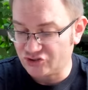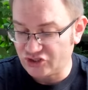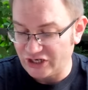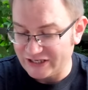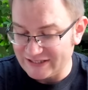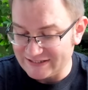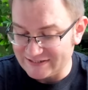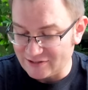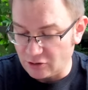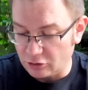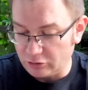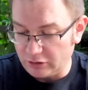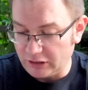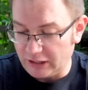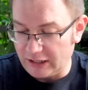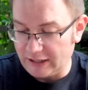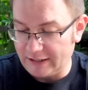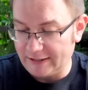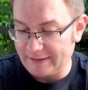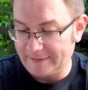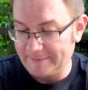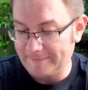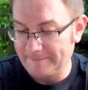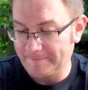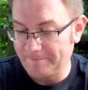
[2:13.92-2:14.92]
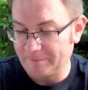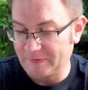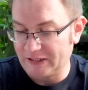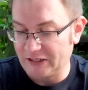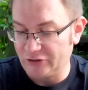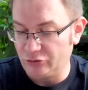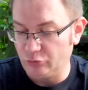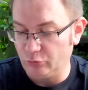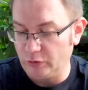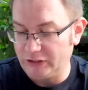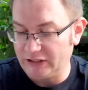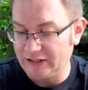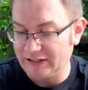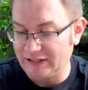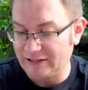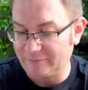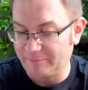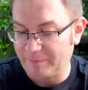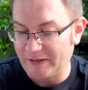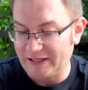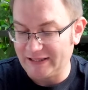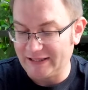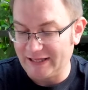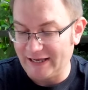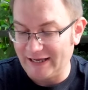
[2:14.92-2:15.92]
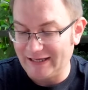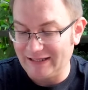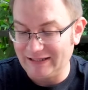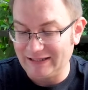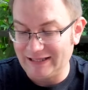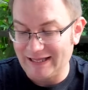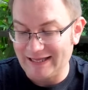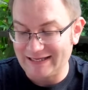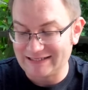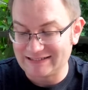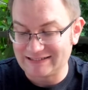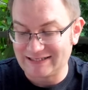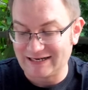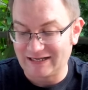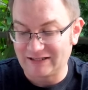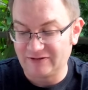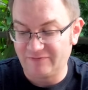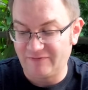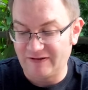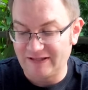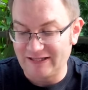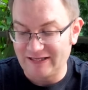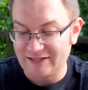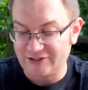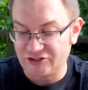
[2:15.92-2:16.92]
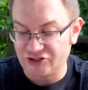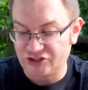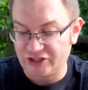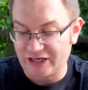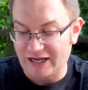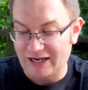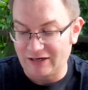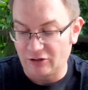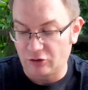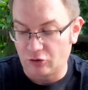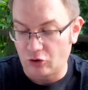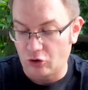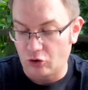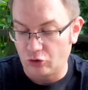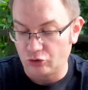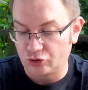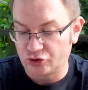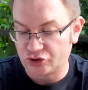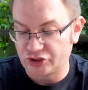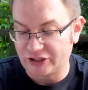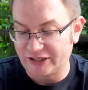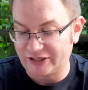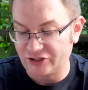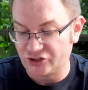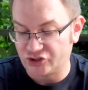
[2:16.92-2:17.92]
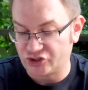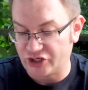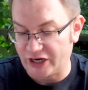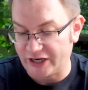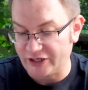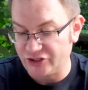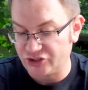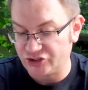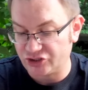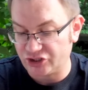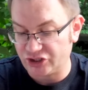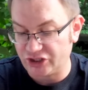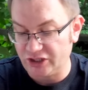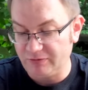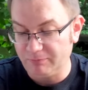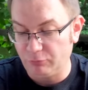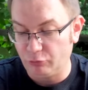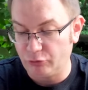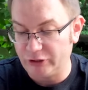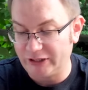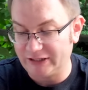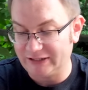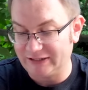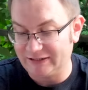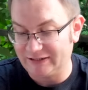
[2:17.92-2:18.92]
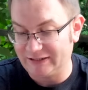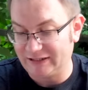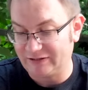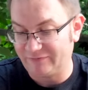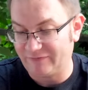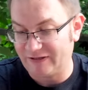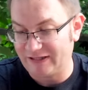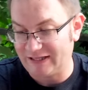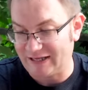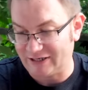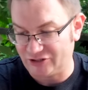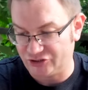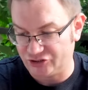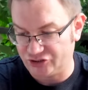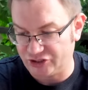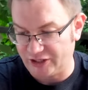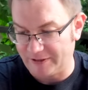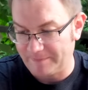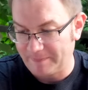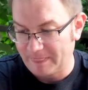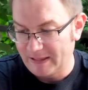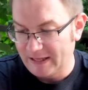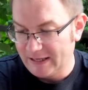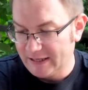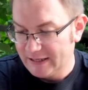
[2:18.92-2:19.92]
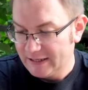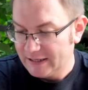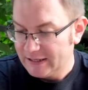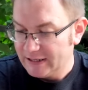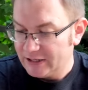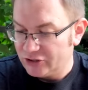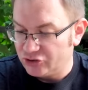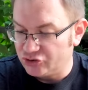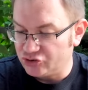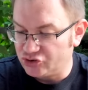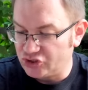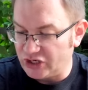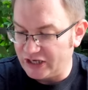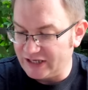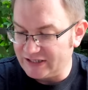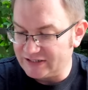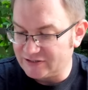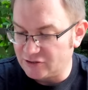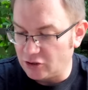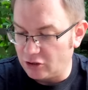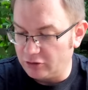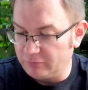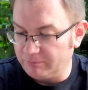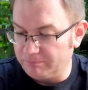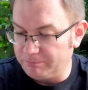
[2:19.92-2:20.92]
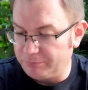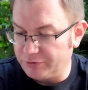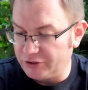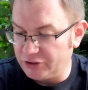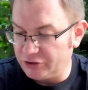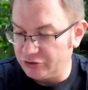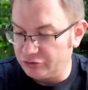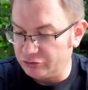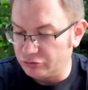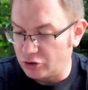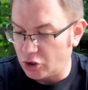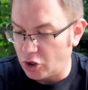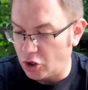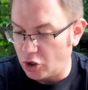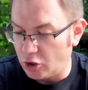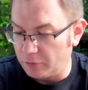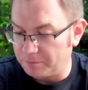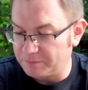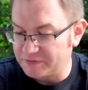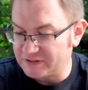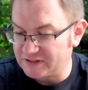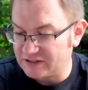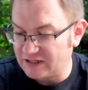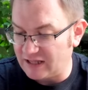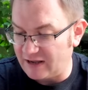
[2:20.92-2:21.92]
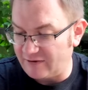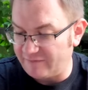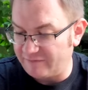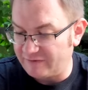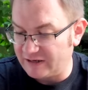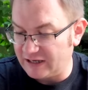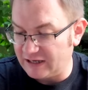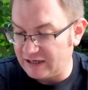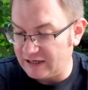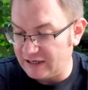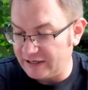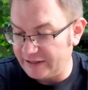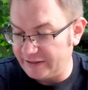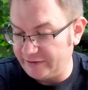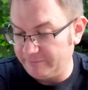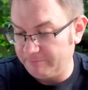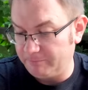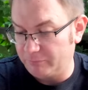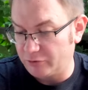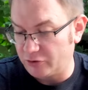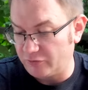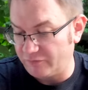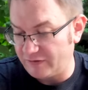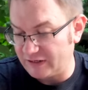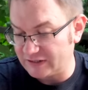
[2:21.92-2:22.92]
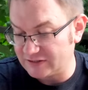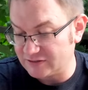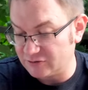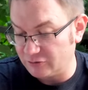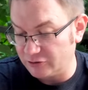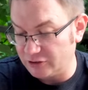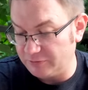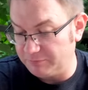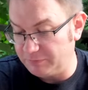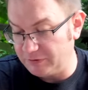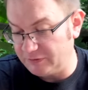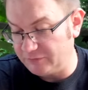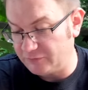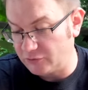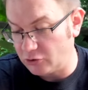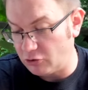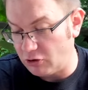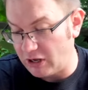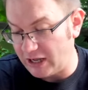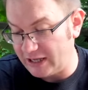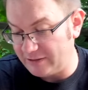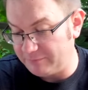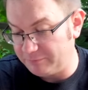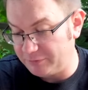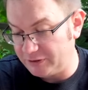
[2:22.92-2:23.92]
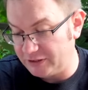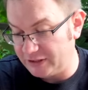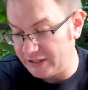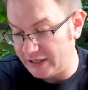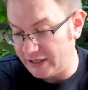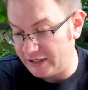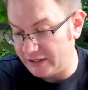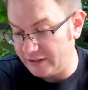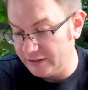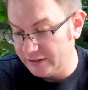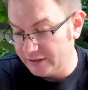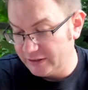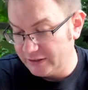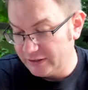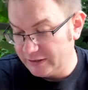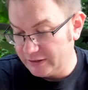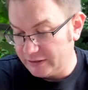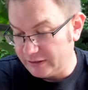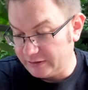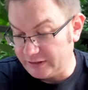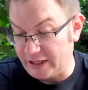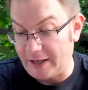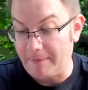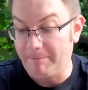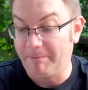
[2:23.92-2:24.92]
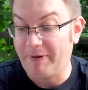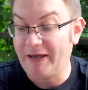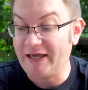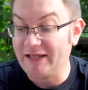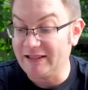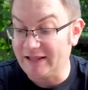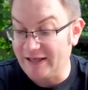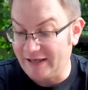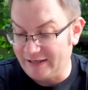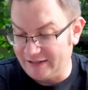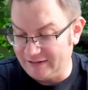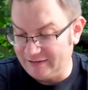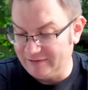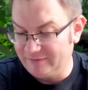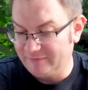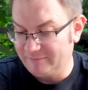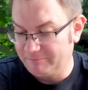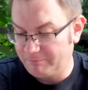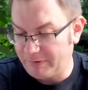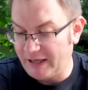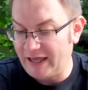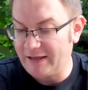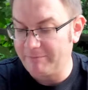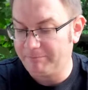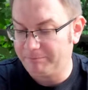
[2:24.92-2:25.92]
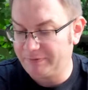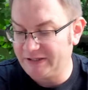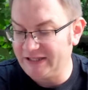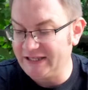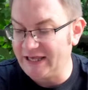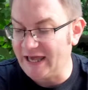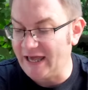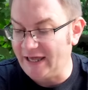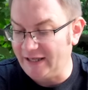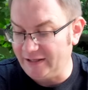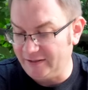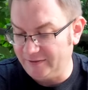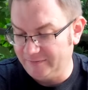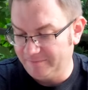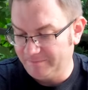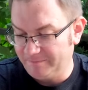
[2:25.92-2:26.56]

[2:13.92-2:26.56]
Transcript: Jason New England Pale Ale, ekstrakt 12, alkohol 4,6, IBU 1 na 12. Jason Beer Hop Tough Guy, Browar Soli Piwko IPA nie, Pale Ale, P PA,